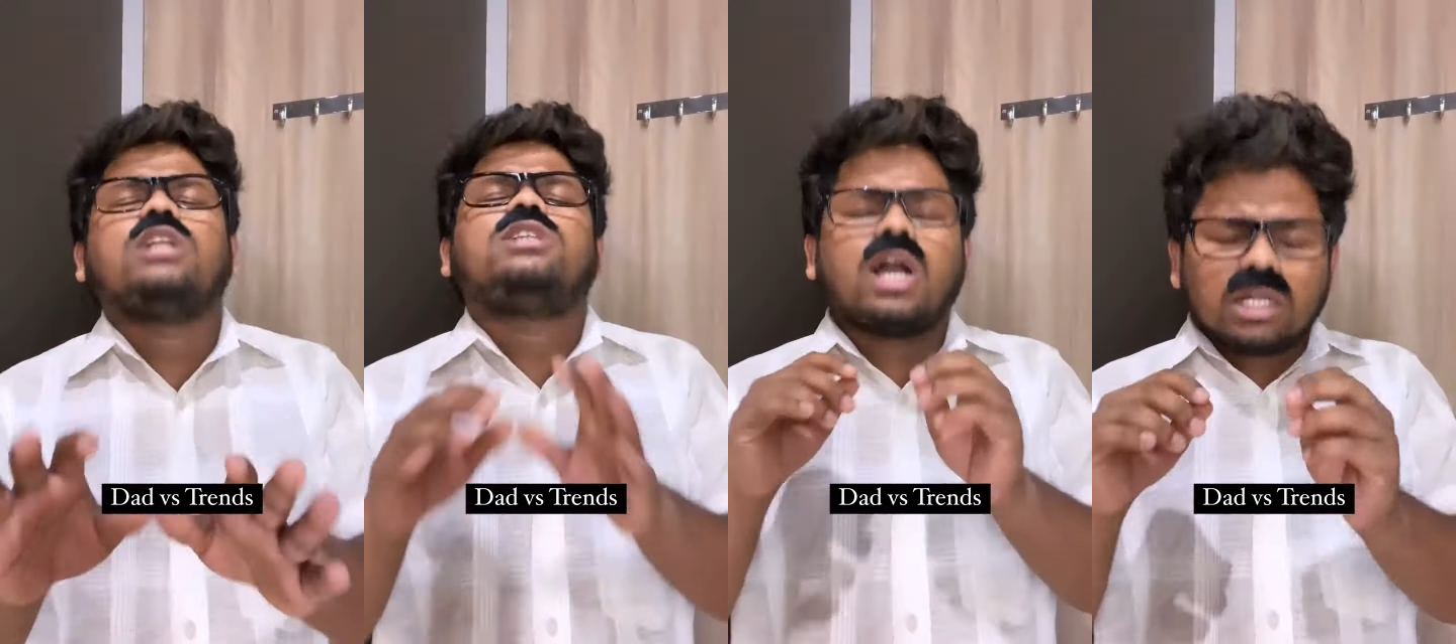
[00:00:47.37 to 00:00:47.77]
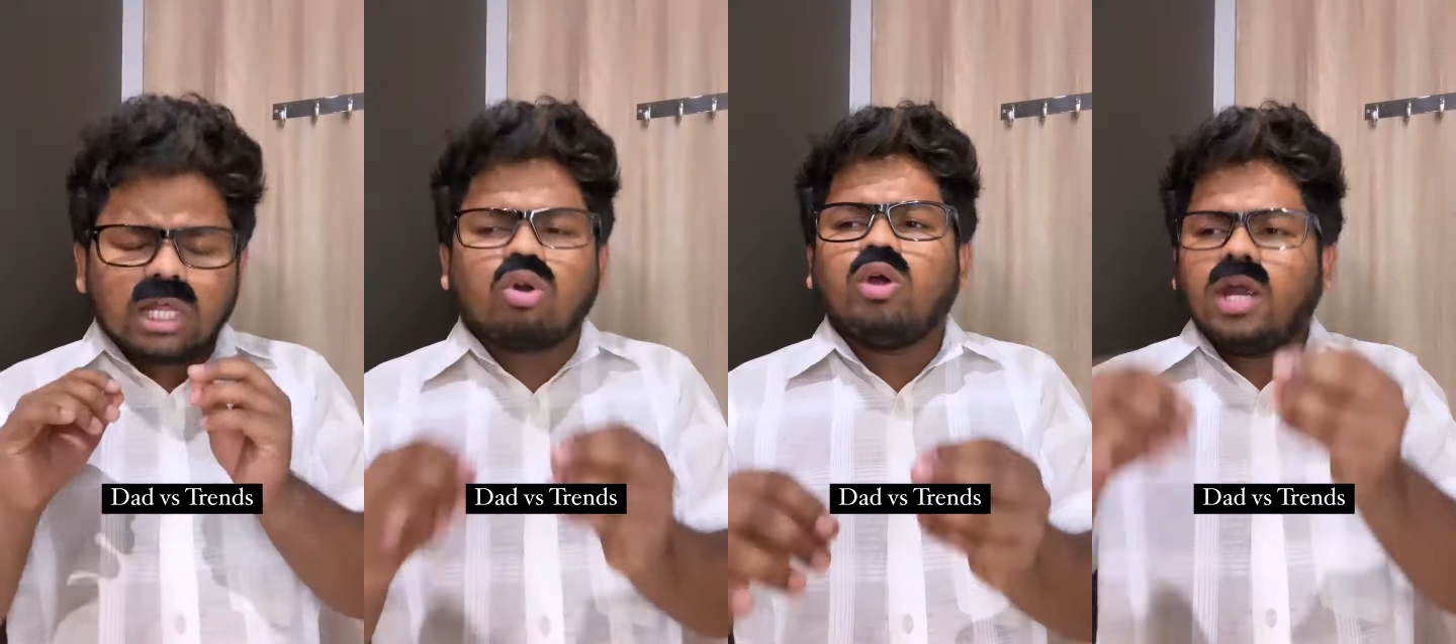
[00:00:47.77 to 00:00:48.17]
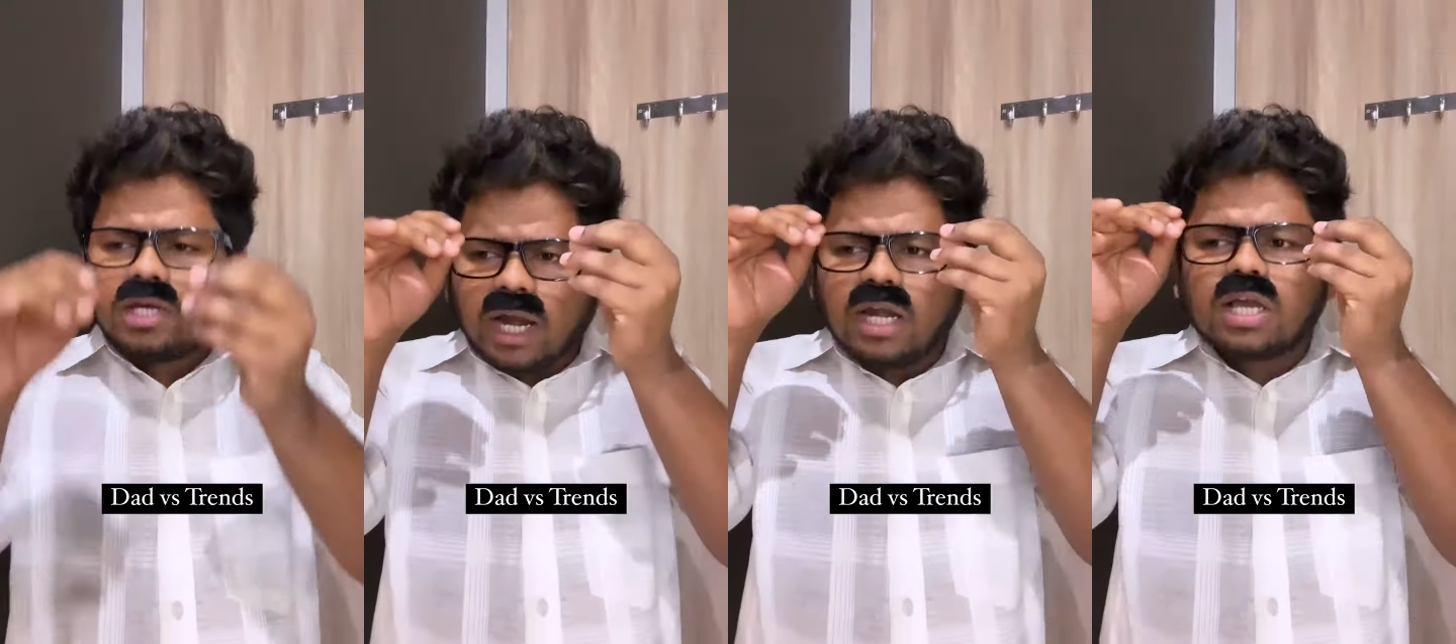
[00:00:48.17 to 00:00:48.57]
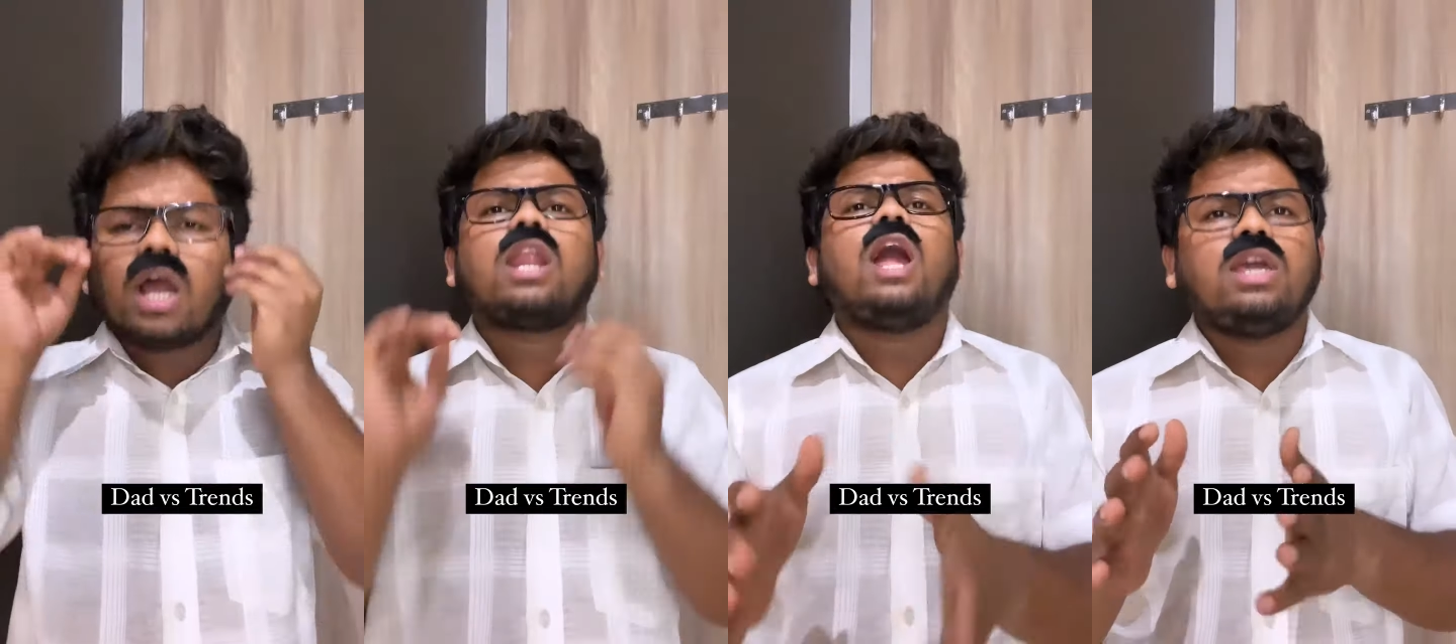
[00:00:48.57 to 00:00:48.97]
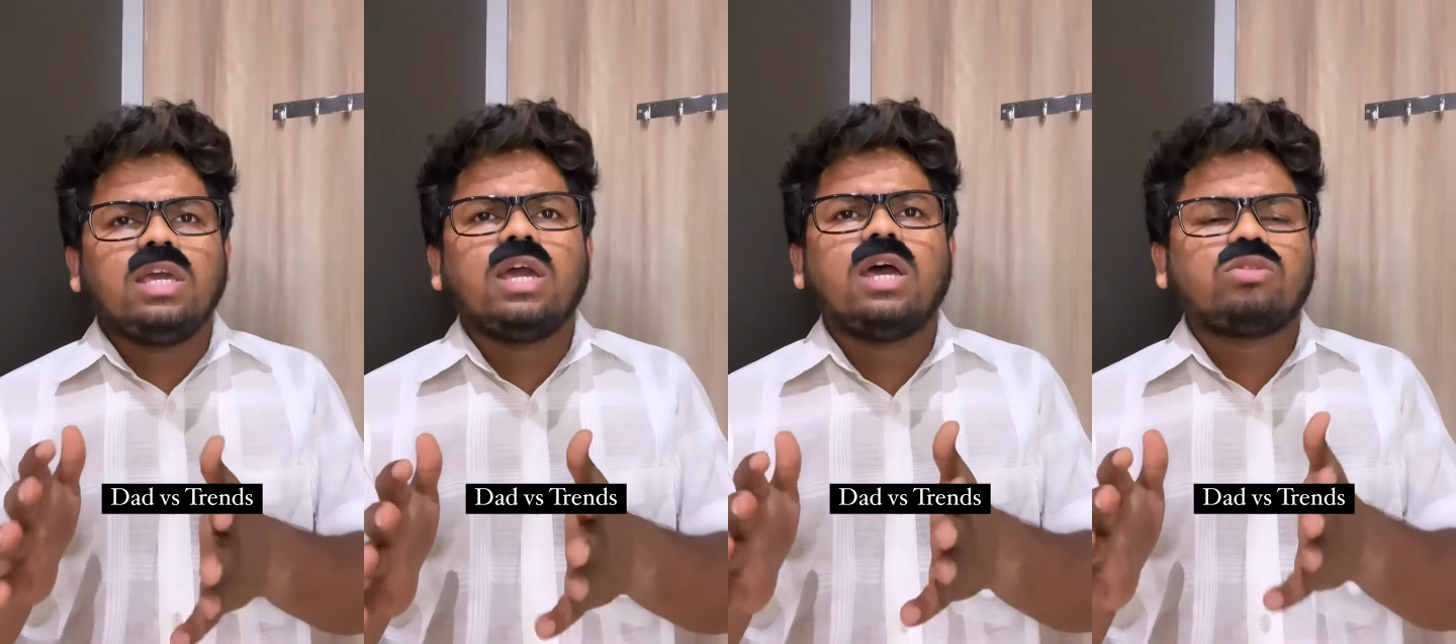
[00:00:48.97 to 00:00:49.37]
अच्छा अगर तेरे को ये ट्रेंड करना
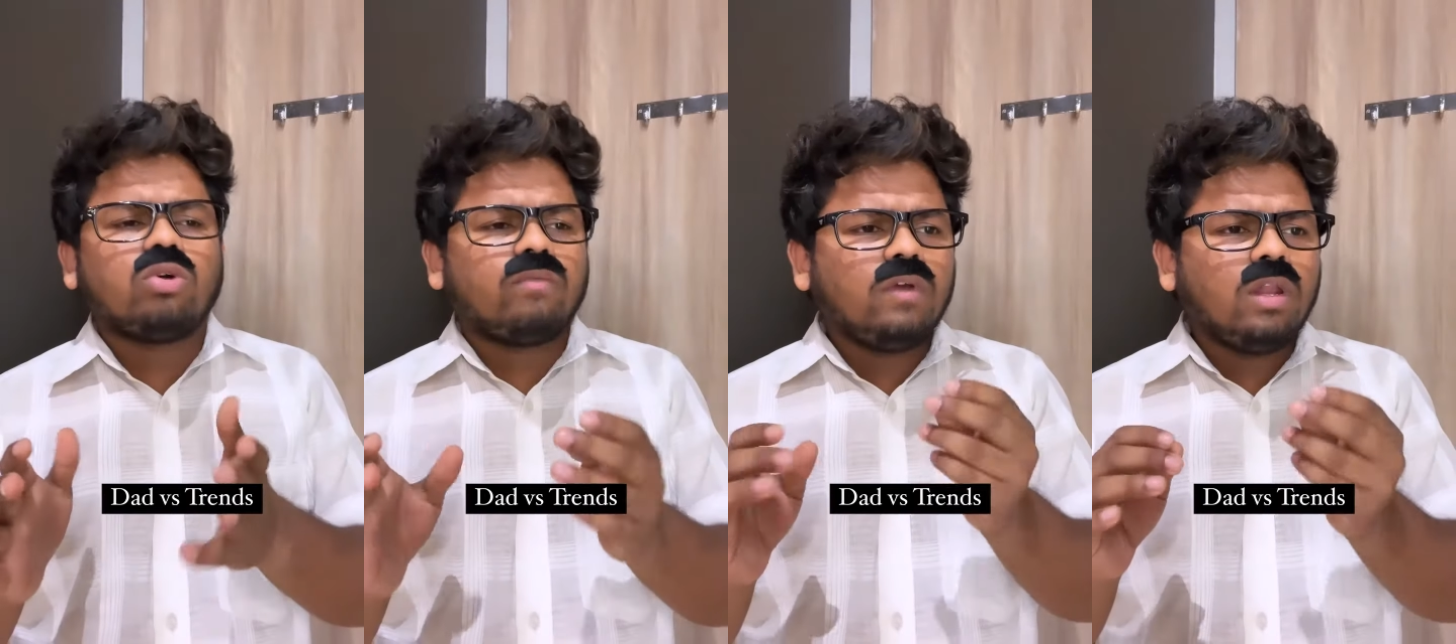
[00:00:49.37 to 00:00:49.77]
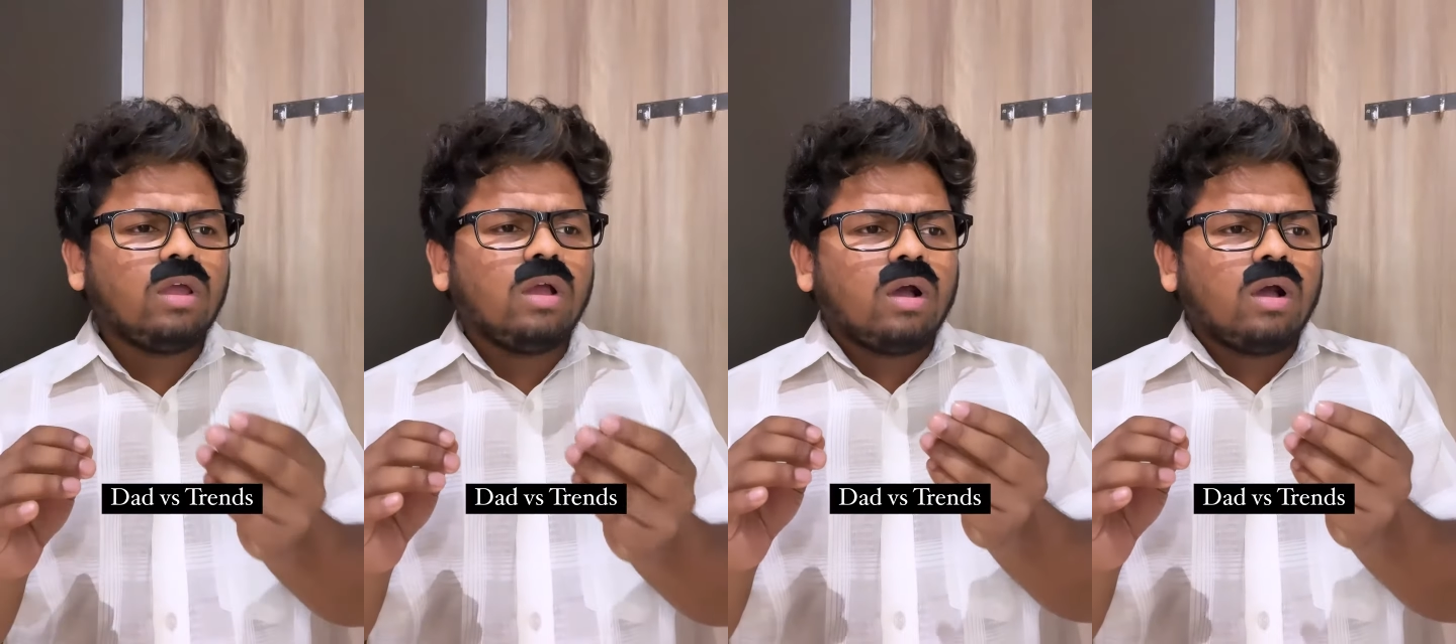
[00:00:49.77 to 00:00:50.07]
ही है तो फिर